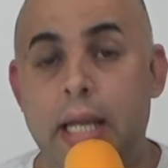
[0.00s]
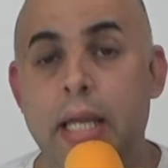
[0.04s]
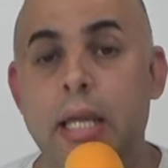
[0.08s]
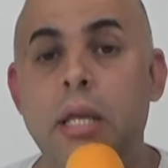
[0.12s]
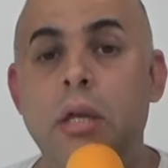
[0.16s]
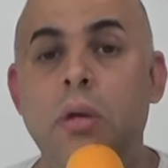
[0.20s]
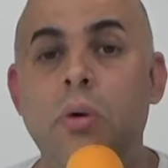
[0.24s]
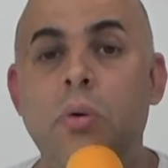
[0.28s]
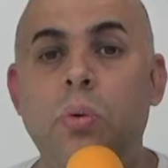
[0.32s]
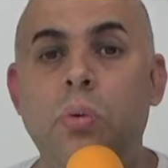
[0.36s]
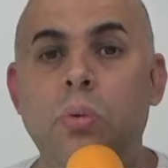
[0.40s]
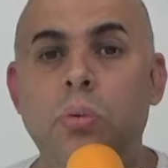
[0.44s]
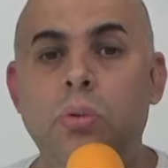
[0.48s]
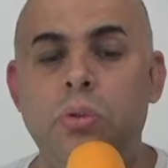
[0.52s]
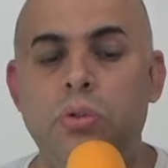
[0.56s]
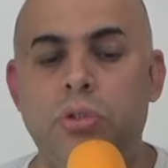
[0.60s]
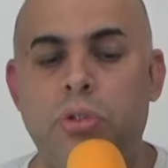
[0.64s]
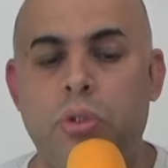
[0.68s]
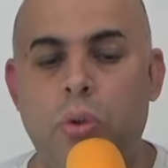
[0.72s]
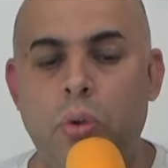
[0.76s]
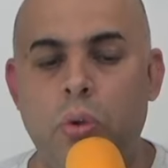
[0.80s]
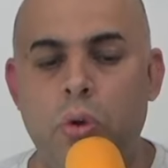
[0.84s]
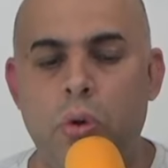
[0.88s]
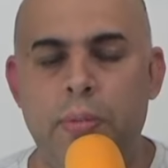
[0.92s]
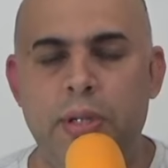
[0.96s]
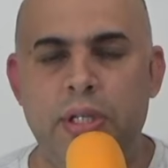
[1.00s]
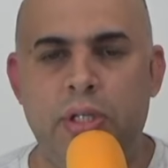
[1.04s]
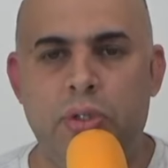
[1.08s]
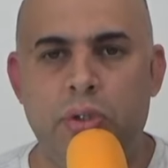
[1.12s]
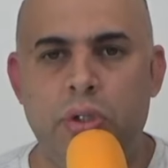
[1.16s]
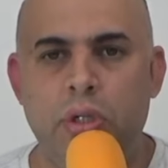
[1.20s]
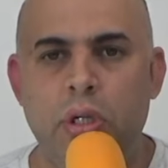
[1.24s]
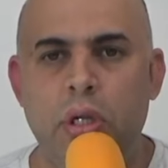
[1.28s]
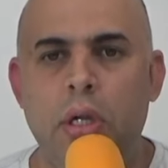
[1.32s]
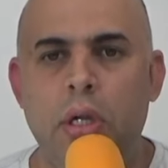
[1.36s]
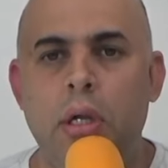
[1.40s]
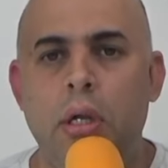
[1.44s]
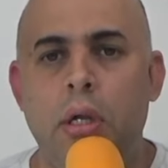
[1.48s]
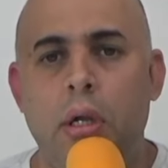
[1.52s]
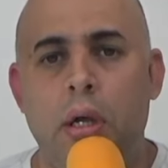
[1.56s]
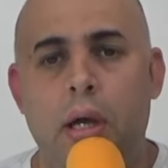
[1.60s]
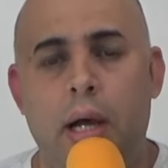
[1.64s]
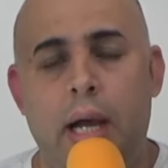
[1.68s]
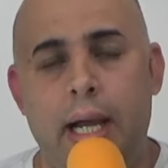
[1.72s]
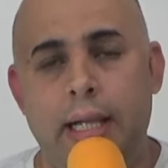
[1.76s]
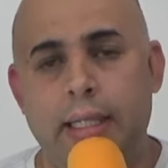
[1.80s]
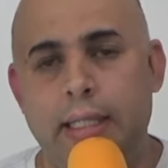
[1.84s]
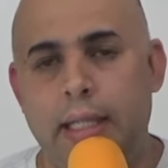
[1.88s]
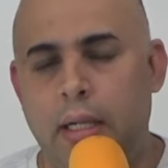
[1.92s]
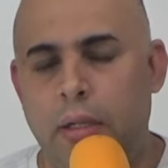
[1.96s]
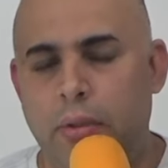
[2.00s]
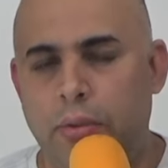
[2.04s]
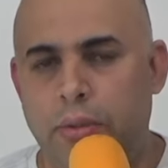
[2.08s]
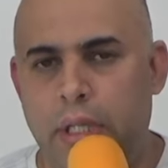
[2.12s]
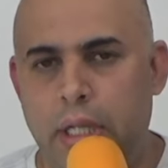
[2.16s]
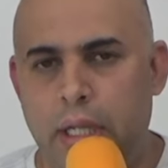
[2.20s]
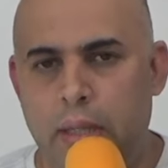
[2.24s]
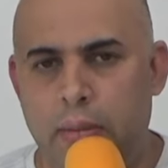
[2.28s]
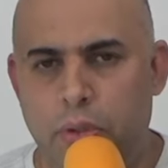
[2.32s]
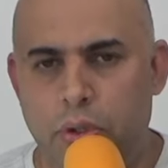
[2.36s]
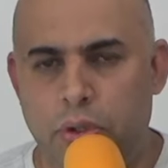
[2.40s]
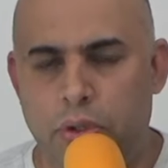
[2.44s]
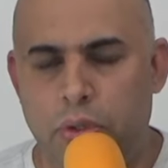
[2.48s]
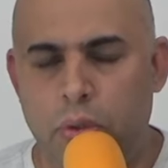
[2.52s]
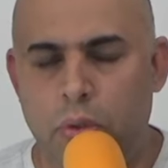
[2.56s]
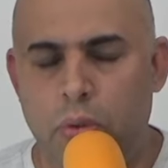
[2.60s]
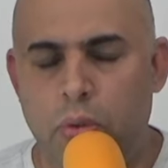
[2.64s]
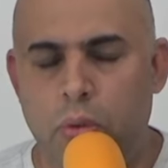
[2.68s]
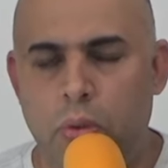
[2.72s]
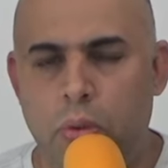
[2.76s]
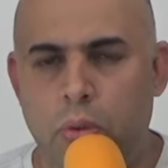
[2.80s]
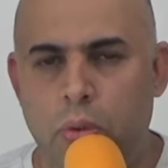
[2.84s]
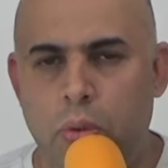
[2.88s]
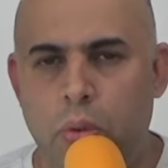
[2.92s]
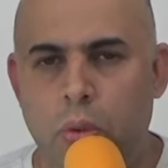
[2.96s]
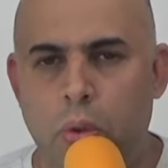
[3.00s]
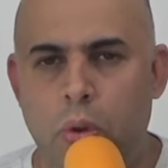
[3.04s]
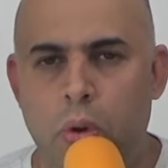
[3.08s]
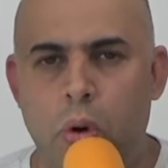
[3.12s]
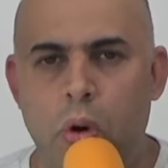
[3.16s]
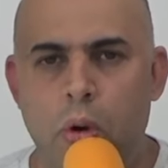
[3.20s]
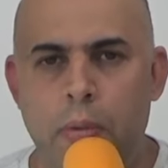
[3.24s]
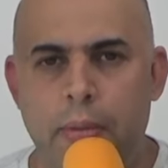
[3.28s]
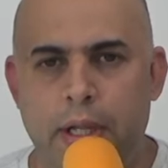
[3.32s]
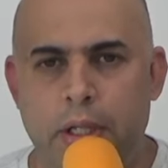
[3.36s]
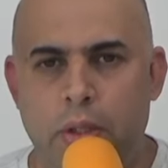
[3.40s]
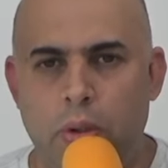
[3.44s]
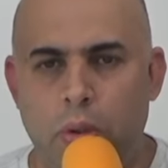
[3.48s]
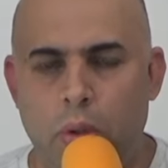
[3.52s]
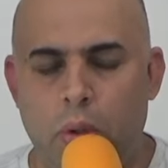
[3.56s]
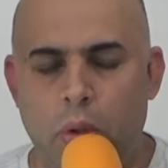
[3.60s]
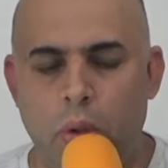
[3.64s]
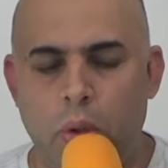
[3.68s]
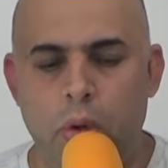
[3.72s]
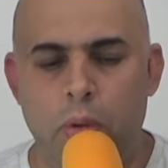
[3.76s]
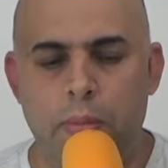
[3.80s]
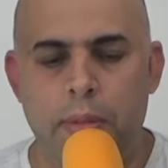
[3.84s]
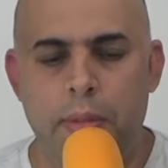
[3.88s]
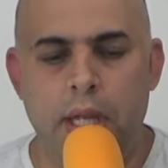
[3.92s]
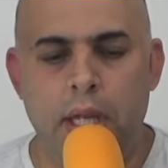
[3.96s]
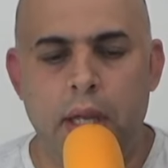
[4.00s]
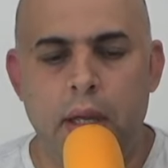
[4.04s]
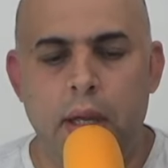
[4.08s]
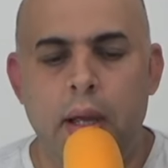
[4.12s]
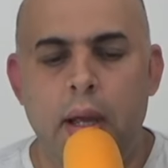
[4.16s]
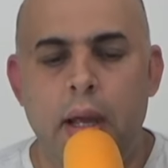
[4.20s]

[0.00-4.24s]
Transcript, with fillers: E um dos clubes, ainda não temos o, o nome do clube,